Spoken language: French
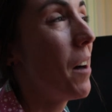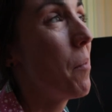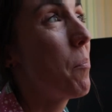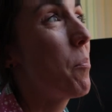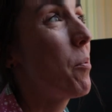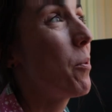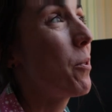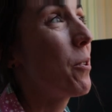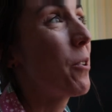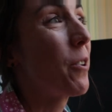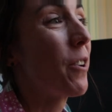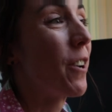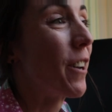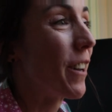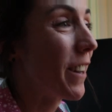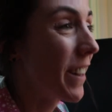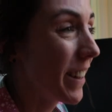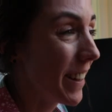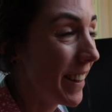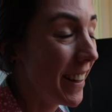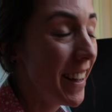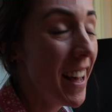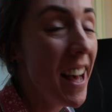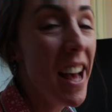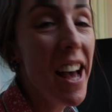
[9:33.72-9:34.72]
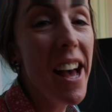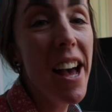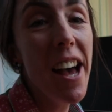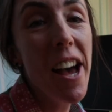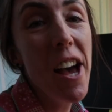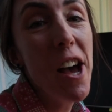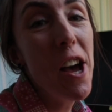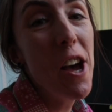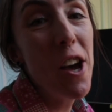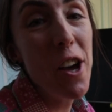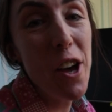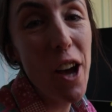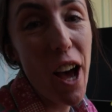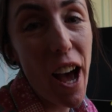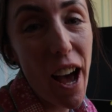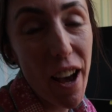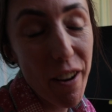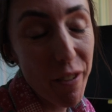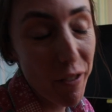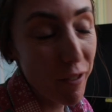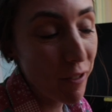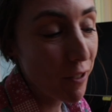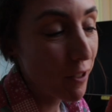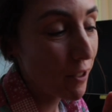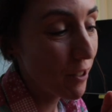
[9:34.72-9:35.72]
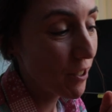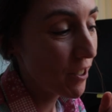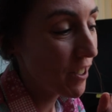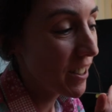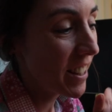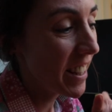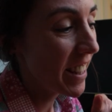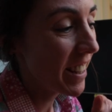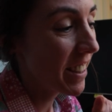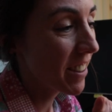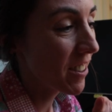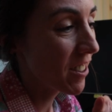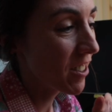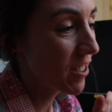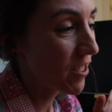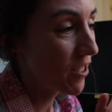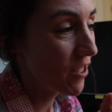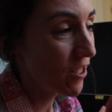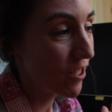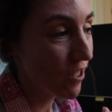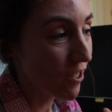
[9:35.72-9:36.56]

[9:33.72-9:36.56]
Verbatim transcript: un peu à fonctionner euh,